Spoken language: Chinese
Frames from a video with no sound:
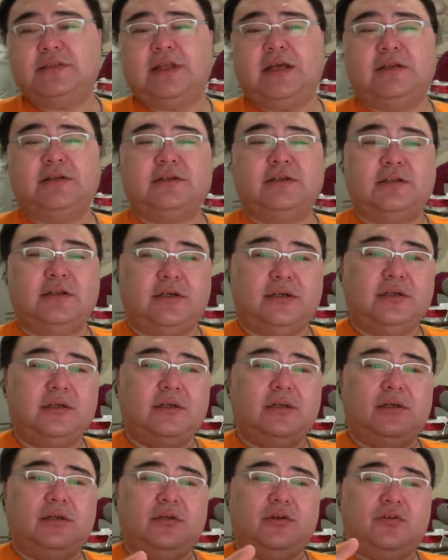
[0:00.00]
但是呢，
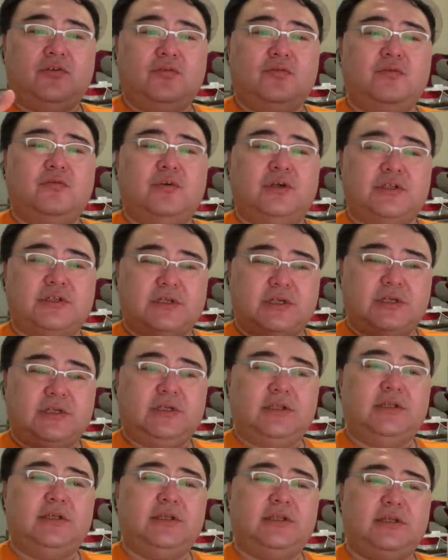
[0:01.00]
中国
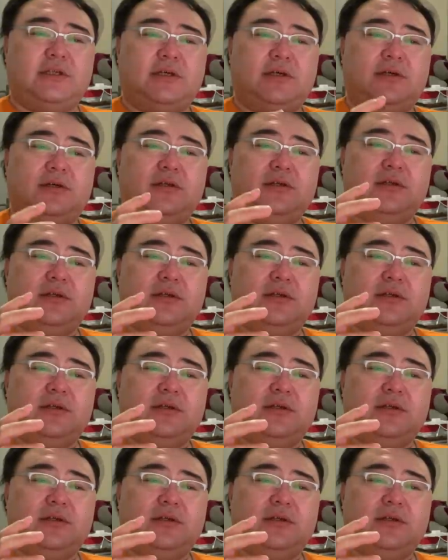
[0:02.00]
整体的，